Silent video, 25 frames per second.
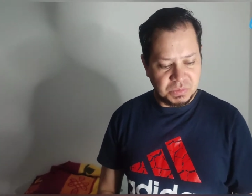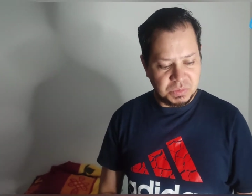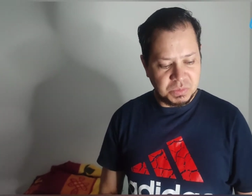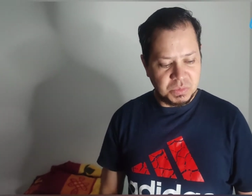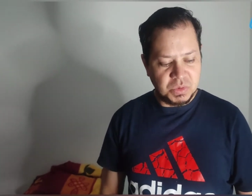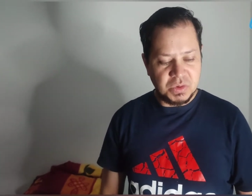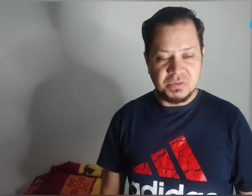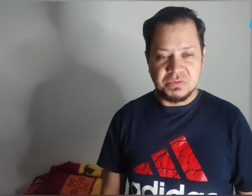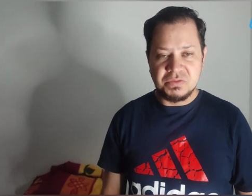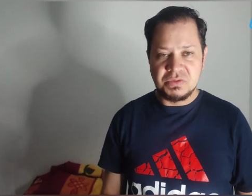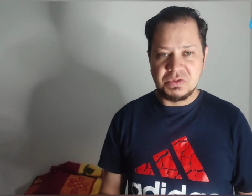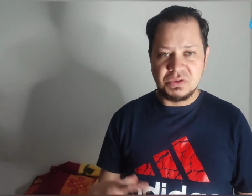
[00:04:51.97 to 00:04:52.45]

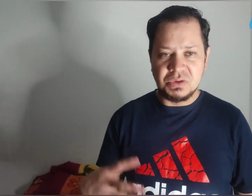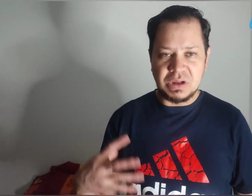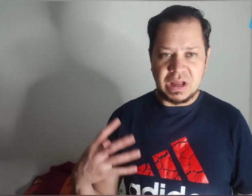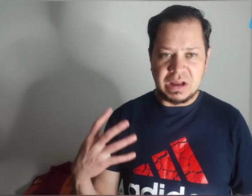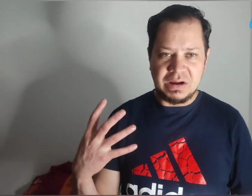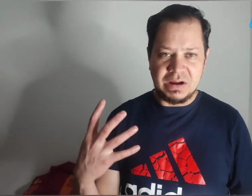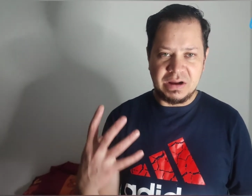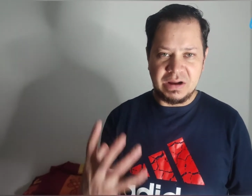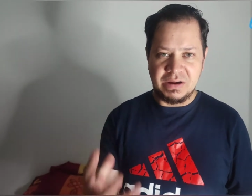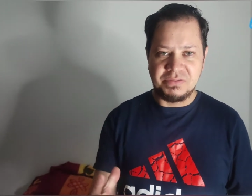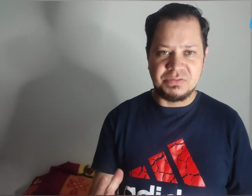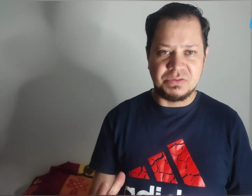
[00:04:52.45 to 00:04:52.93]
muy fru
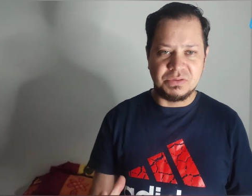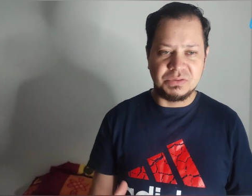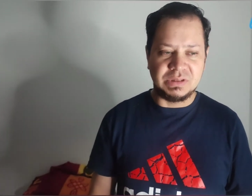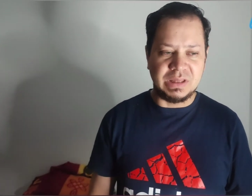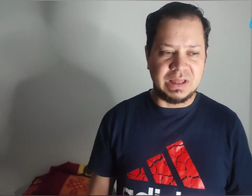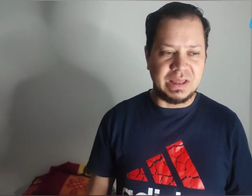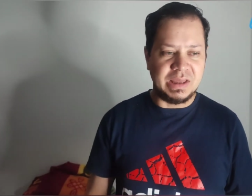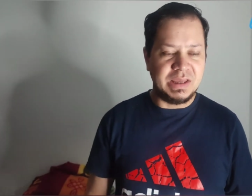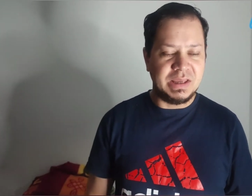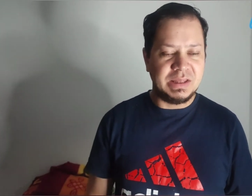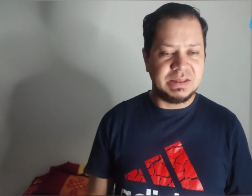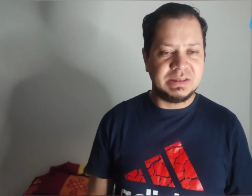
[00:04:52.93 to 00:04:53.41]

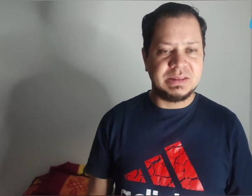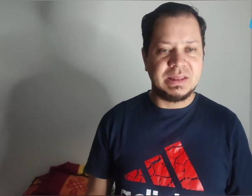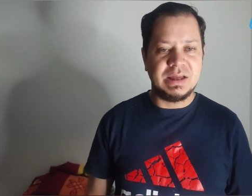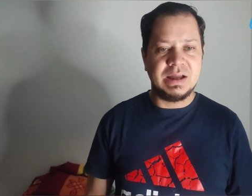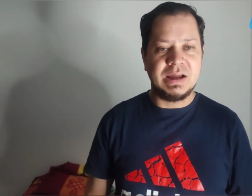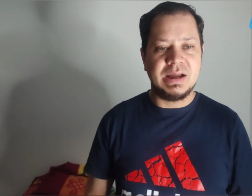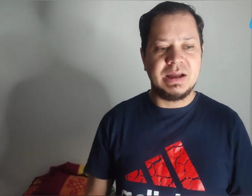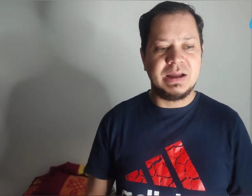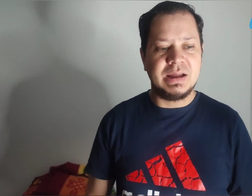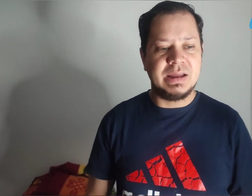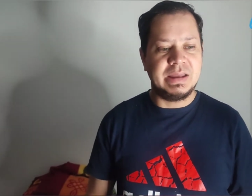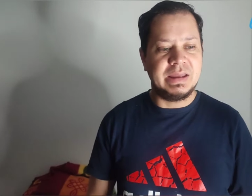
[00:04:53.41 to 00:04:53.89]

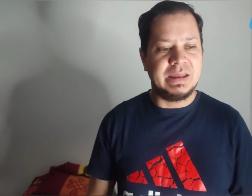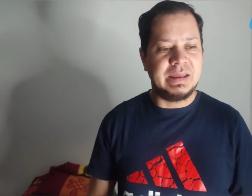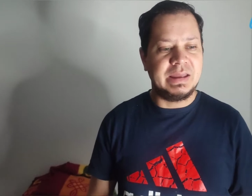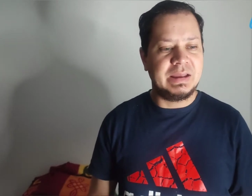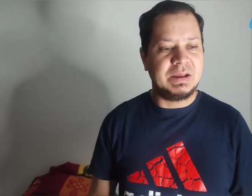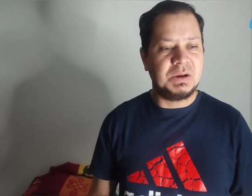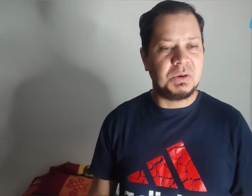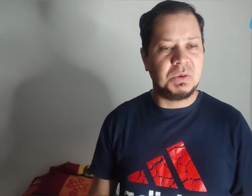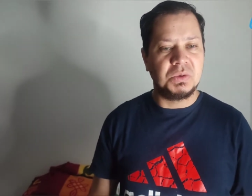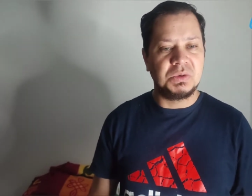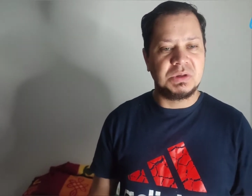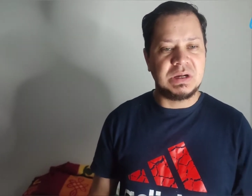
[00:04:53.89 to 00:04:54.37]
afrutadita, eh,
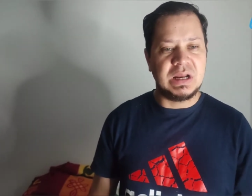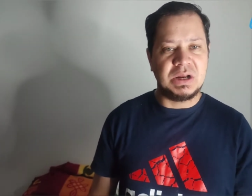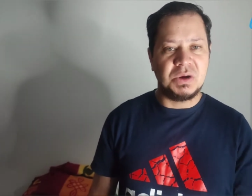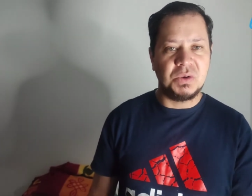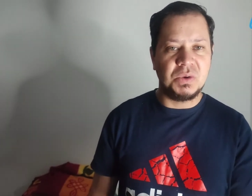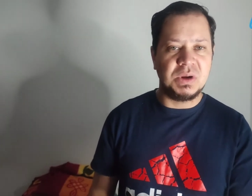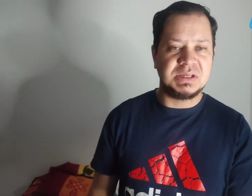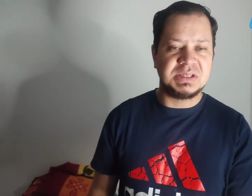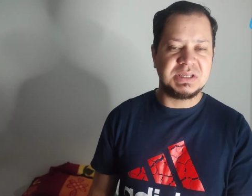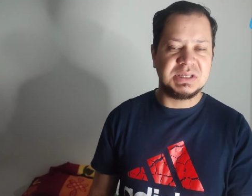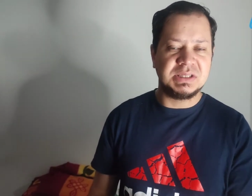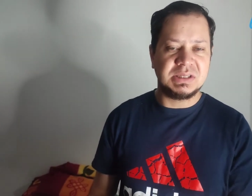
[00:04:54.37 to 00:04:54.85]
con
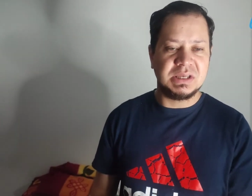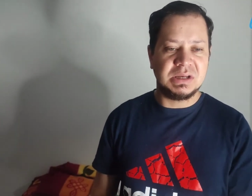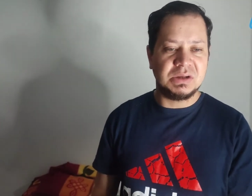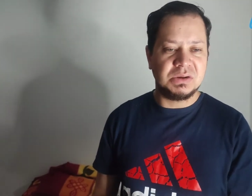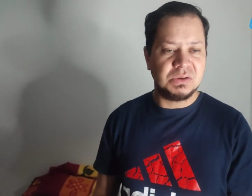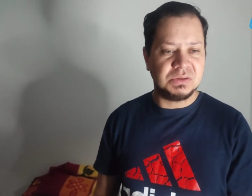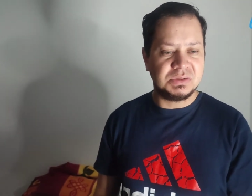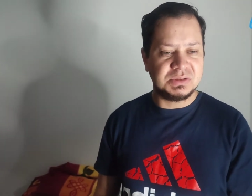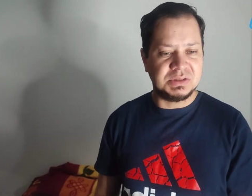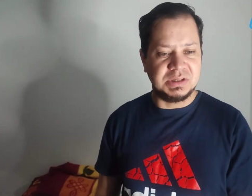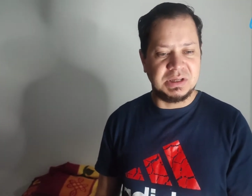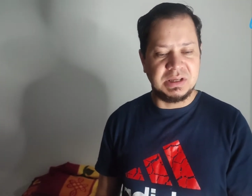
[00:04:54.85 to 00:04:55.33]
algo de
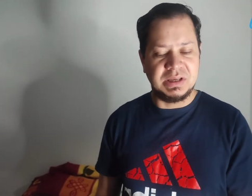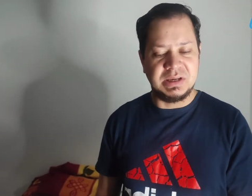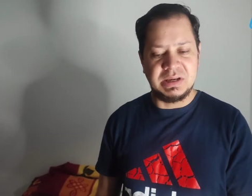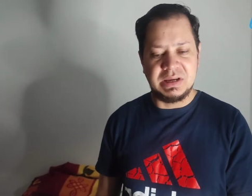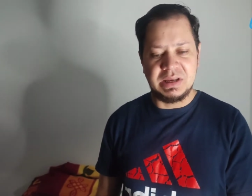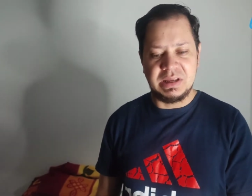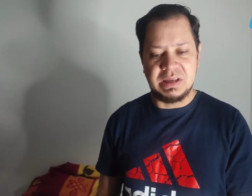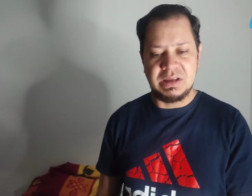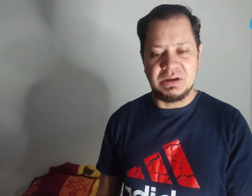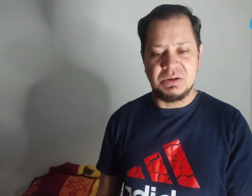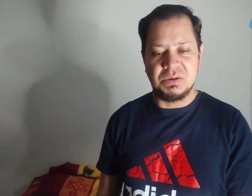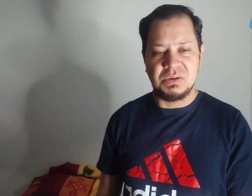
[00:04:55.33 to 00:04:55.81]
cítricos,
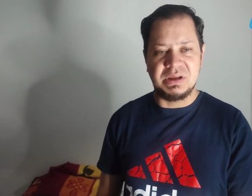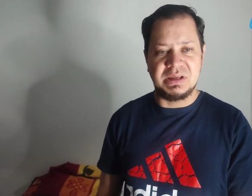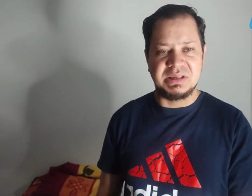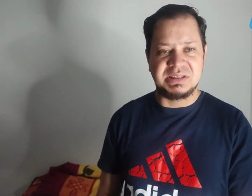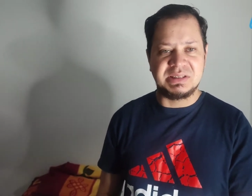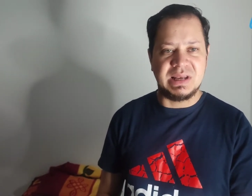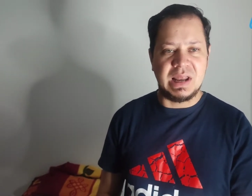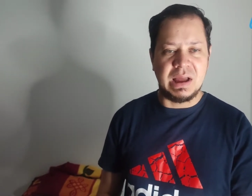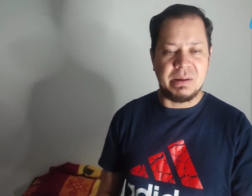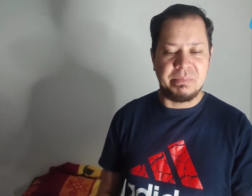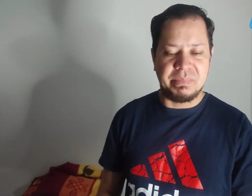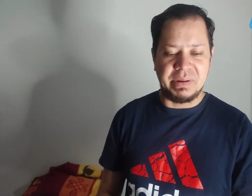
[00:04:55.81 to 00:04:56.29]
tiene lo que
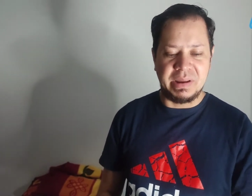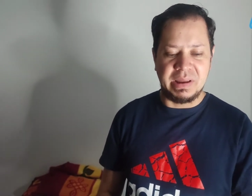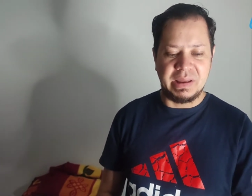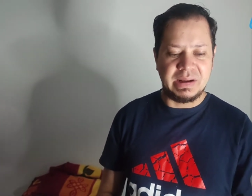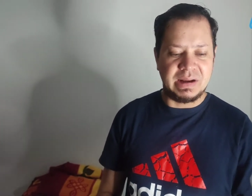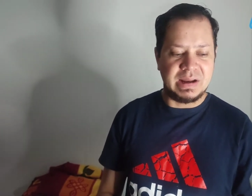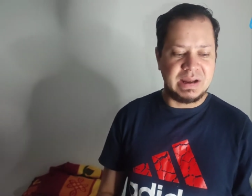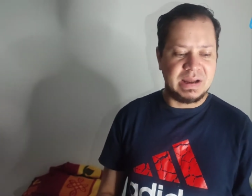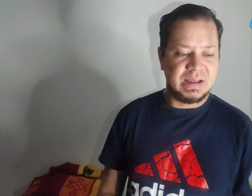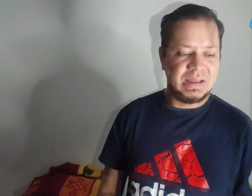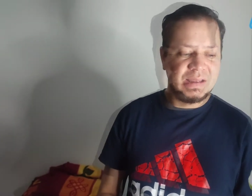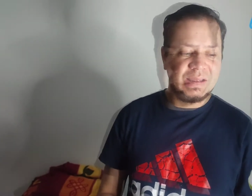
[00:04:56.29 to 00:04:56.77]
es la
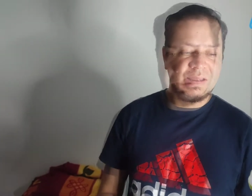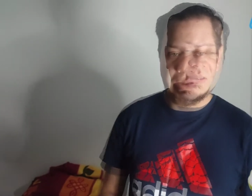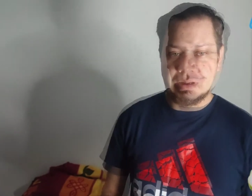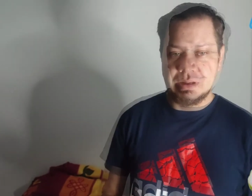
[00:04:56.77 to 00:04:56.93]
pera,